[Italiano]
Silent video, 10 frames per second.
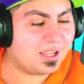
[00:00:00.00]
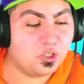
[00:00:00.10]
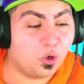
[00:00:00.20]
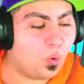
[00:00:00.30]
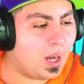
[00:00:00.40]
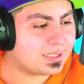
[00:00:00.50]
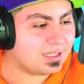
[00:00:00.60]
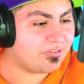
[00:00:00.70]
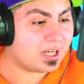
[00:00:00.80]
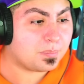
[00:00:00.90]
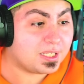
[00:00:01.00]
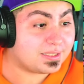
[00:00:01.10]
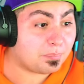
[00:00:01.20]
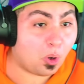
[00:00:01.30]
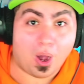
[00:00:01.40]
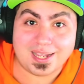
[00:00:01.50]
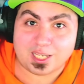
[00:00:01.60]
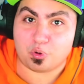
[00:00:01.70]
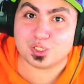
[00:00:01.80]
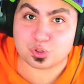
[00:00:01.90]
Ma io guarda veramente, boh,
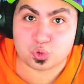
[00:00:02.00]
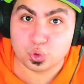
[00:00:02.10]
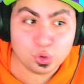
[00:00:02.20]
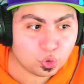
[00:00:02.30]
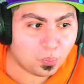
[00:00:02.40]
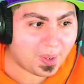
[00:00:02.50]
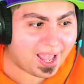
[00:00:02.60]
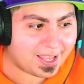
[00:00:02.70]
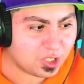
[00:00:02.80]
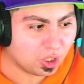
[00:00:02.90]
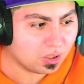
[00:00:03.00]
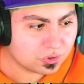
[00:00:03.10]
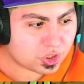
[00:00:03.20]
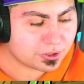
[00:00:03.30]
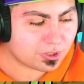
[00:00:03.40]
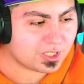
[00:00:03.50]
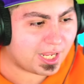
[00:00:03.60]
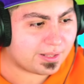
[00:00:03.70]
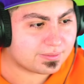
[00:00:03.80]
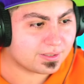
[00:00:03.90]
anche questo su YouTube, eh, io non c'entro
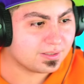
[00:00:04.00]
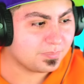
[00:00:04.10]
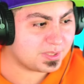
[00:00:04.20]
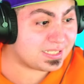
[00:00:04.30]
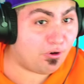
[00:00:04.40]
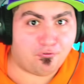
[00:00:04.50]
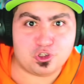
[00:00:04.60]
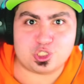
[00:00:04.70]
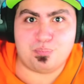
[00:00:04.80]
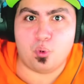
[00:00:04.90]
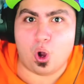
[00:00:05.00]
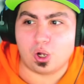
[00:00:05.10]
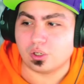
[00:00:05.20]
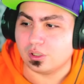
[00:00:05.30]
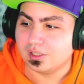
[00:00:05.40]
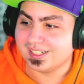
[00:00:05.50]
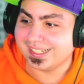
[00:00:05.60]
niente. Pensavo fosse buono.